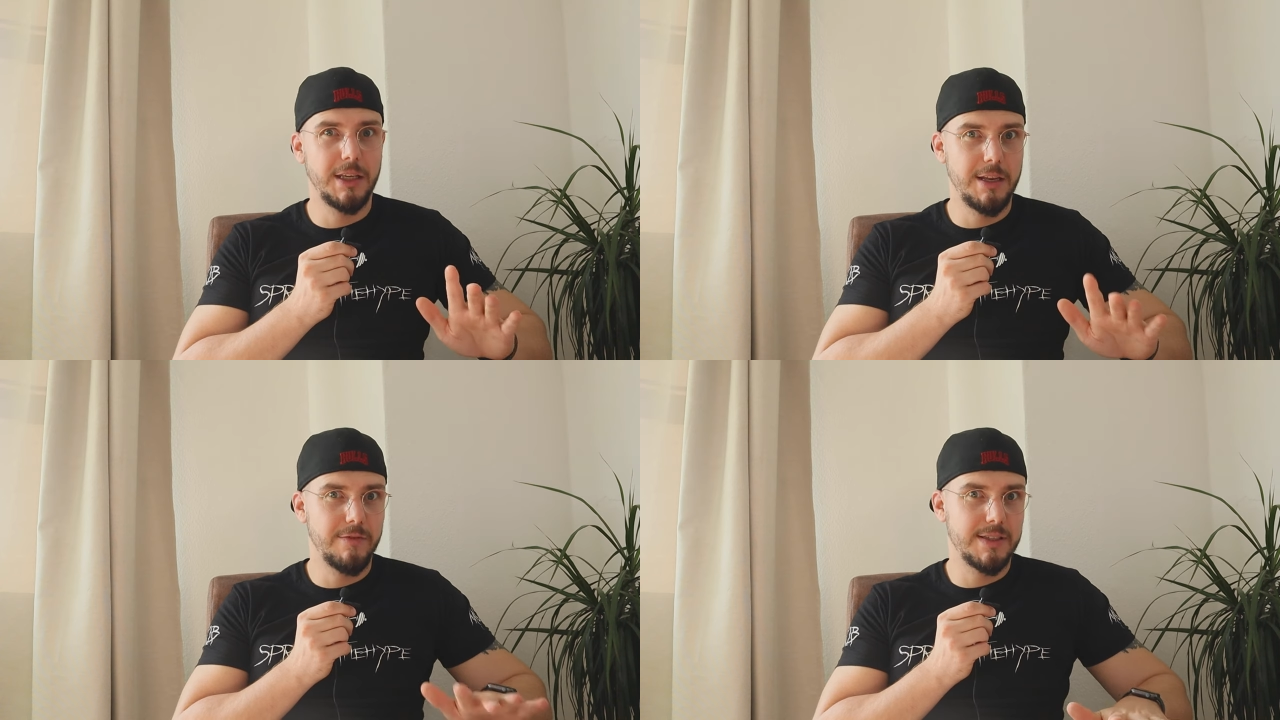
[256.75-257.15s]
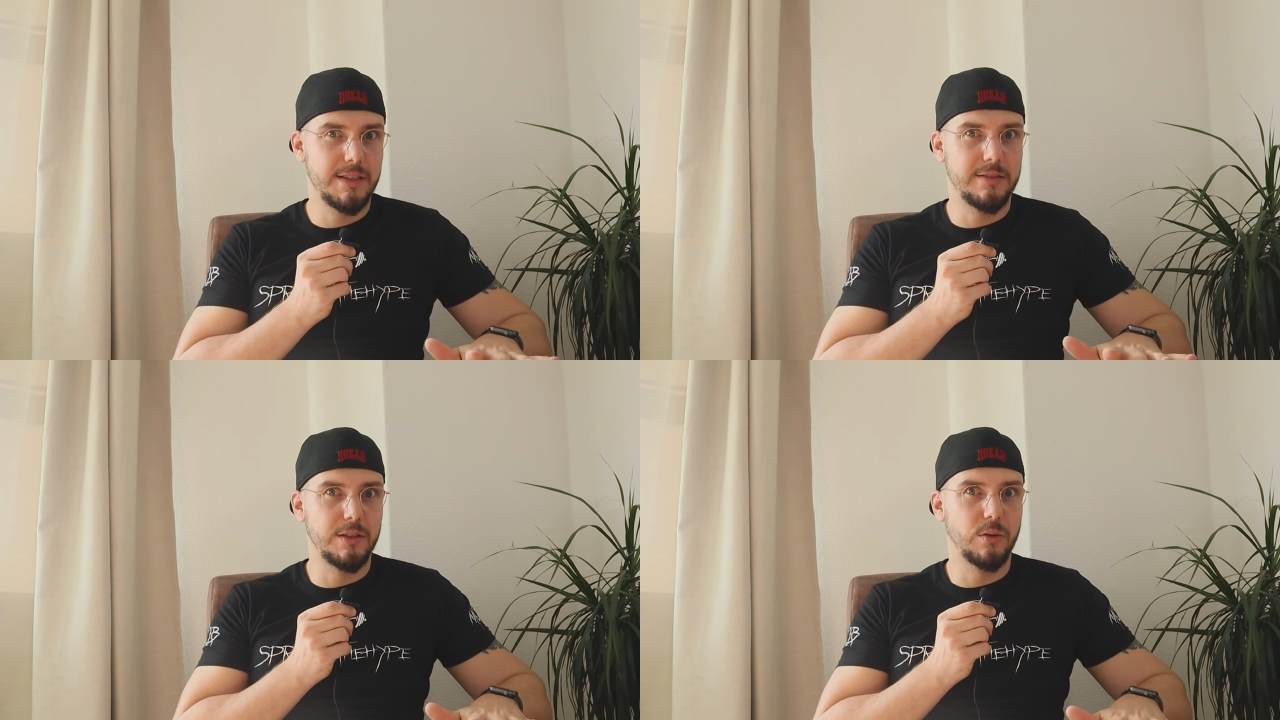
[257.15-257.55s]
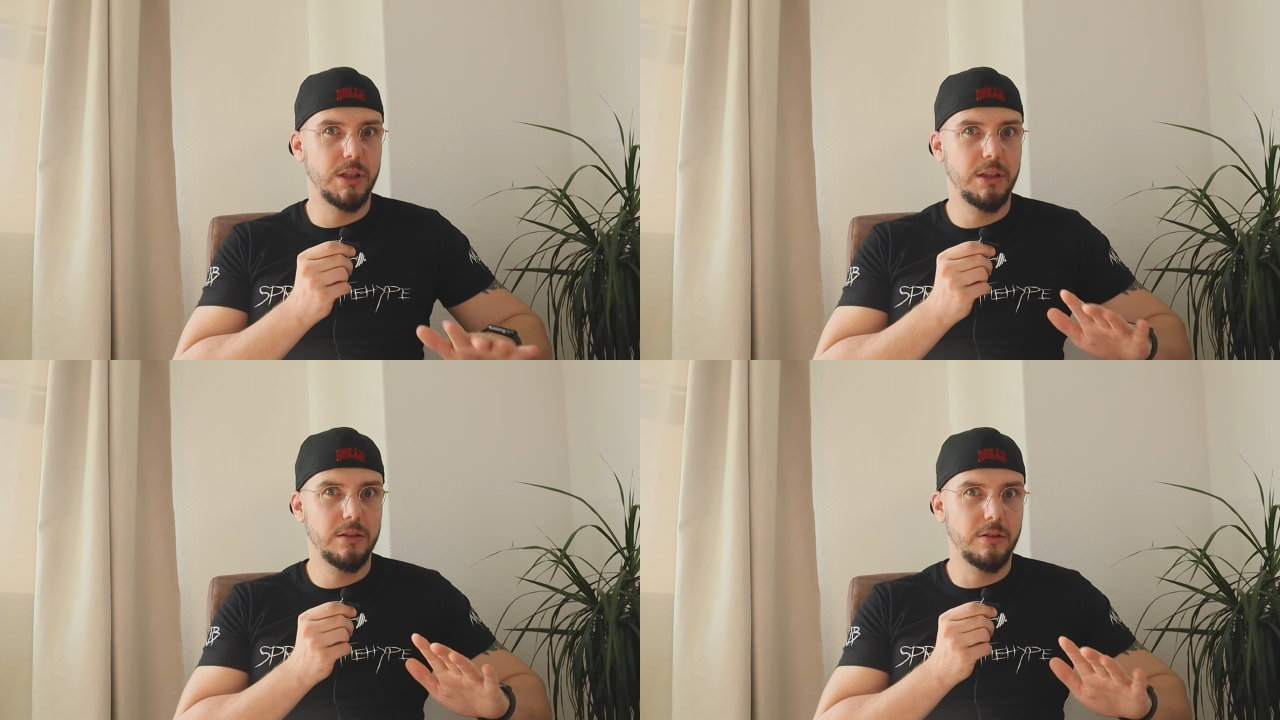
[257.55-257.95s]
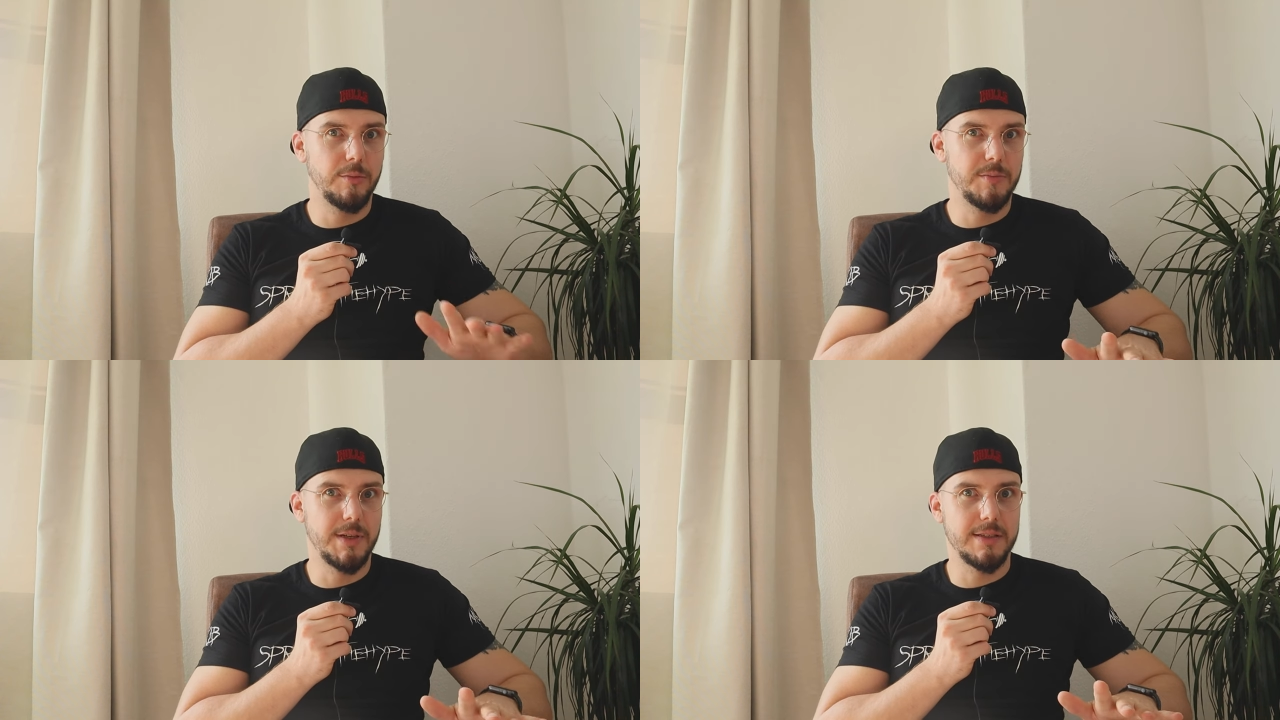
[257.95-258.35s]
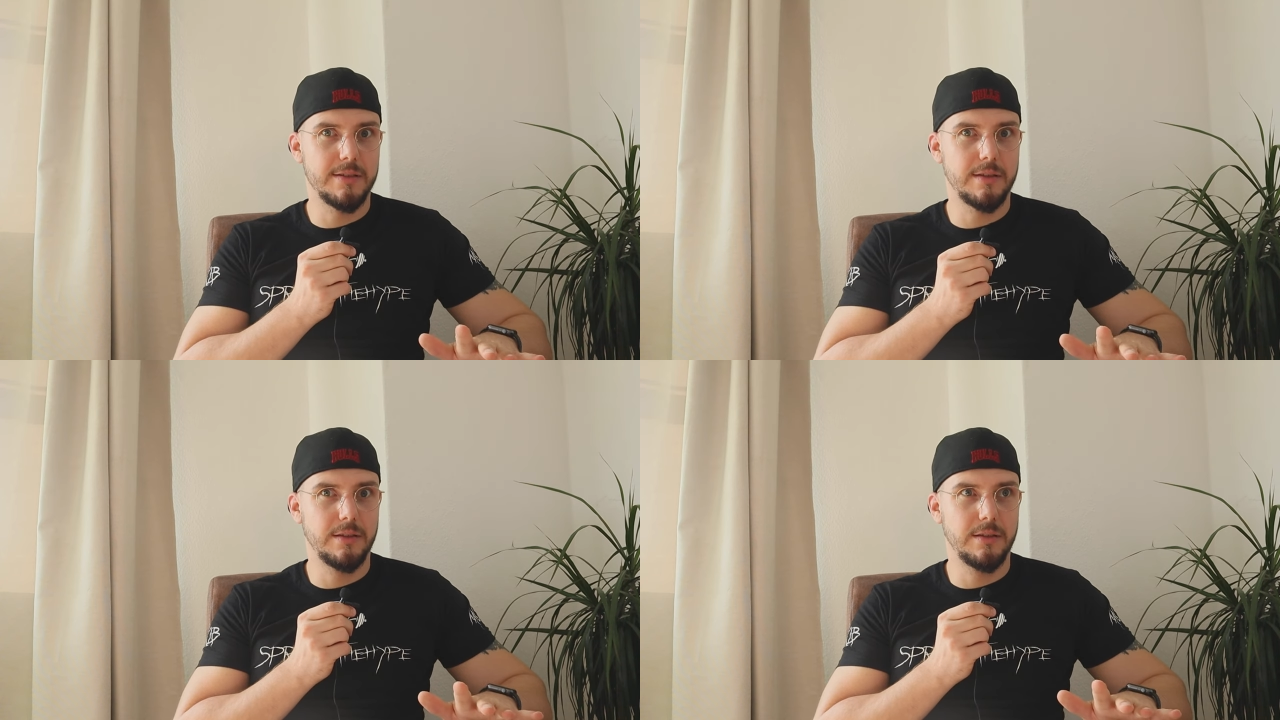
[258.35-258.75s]
Jedenfalls in der Theorie. Ob ich mir
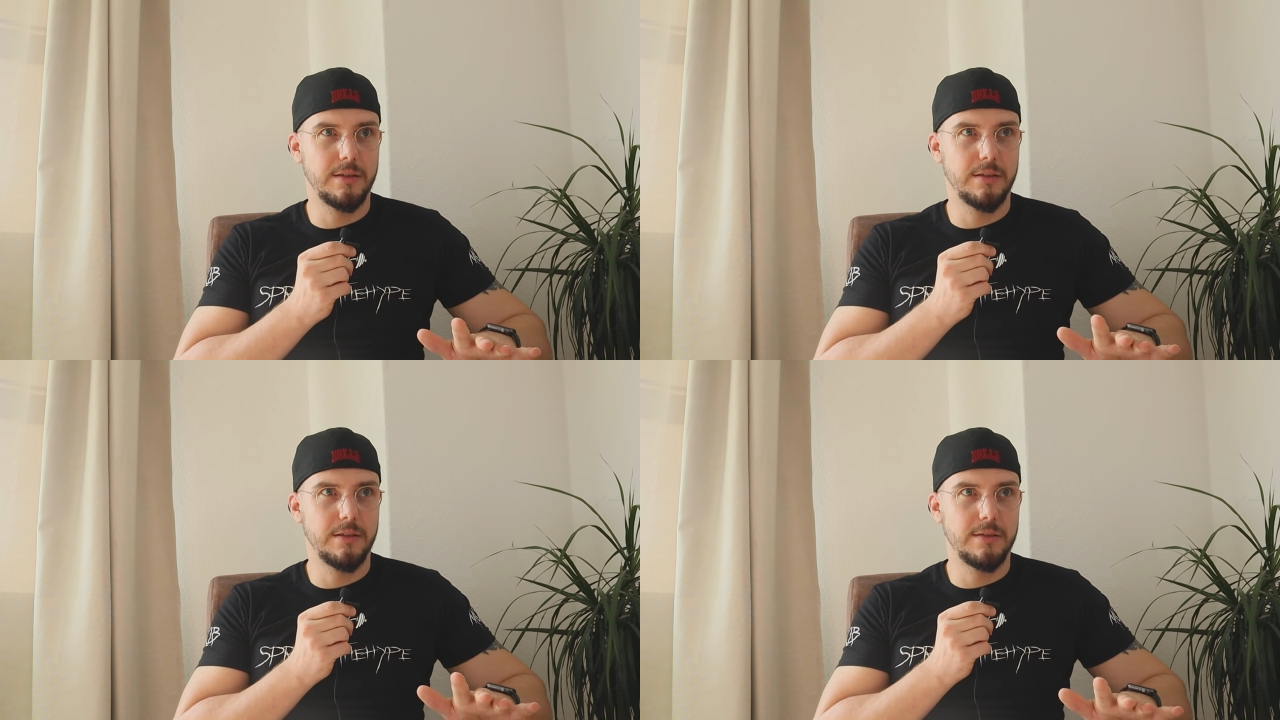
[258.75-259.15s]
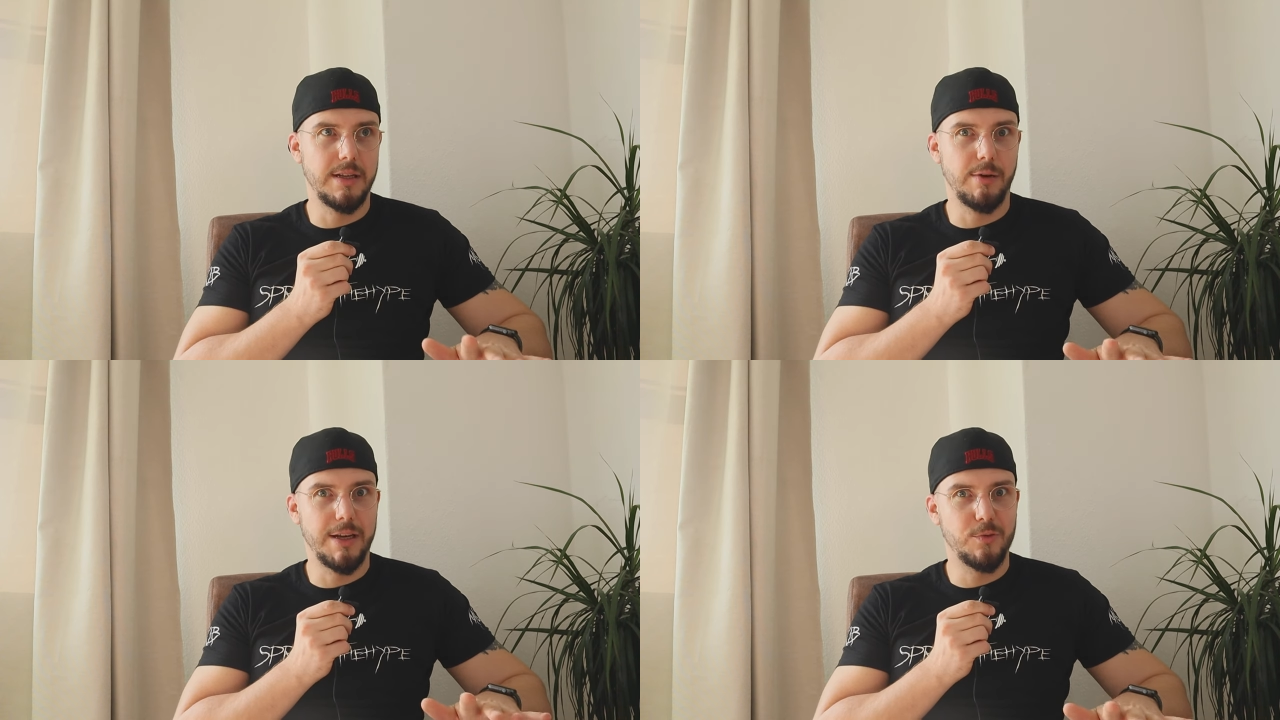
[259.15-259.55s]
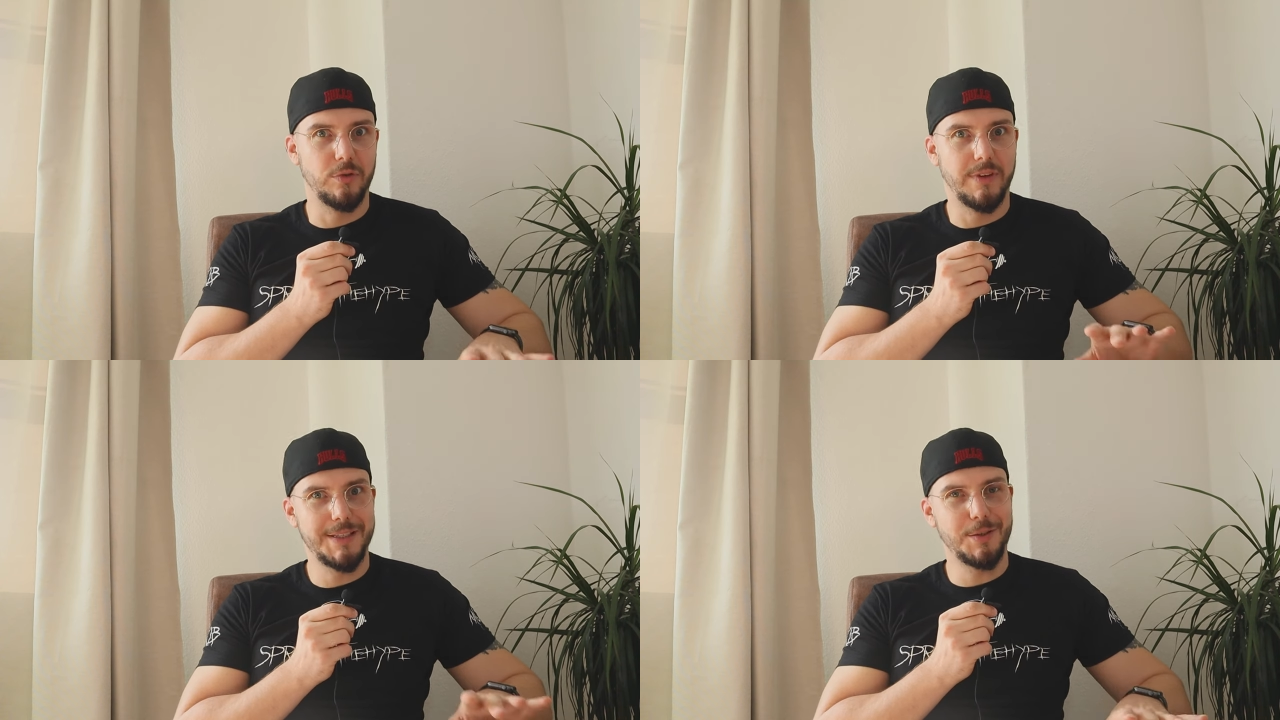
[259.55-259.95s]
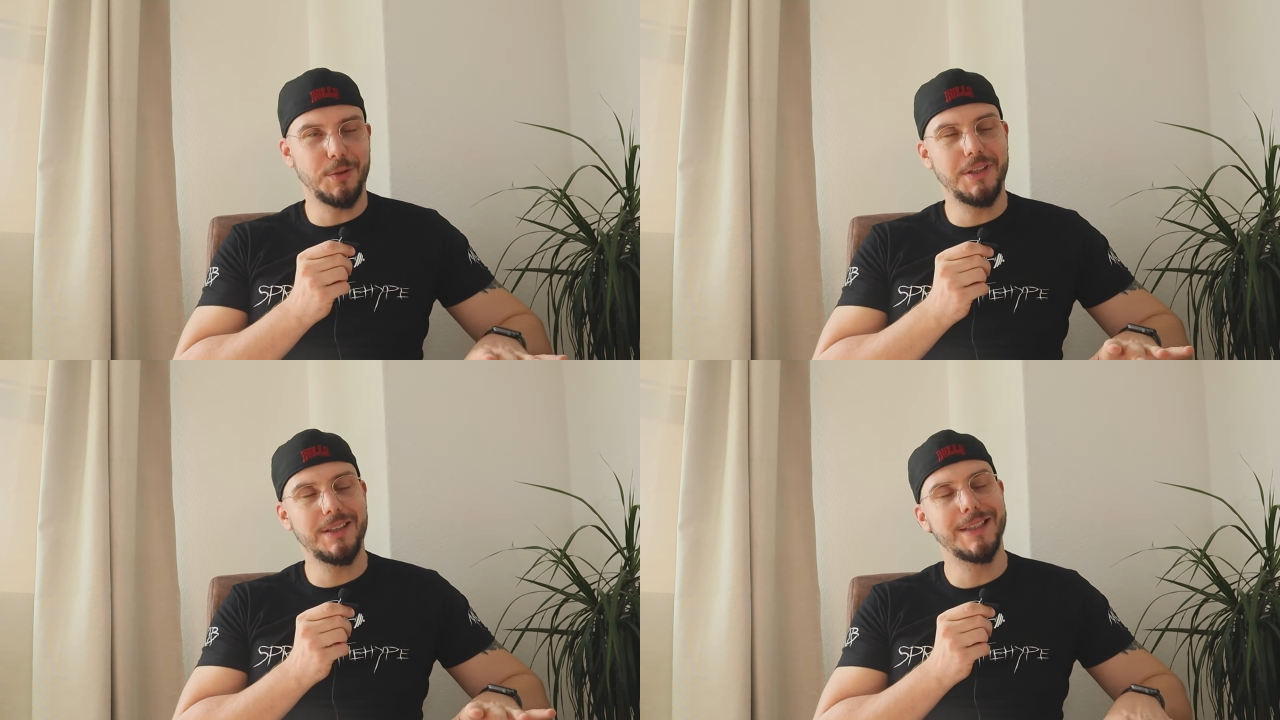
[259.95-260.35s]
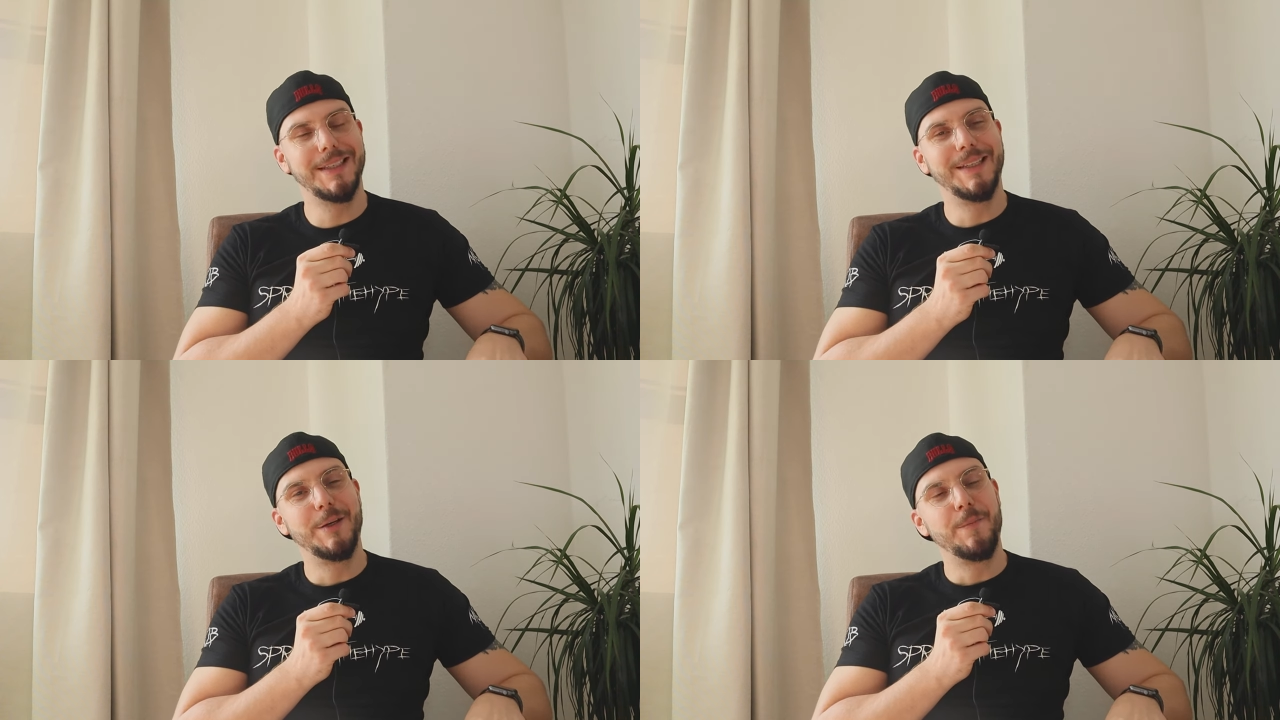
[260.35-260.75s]
das selber antue, weiß ich noch nicht.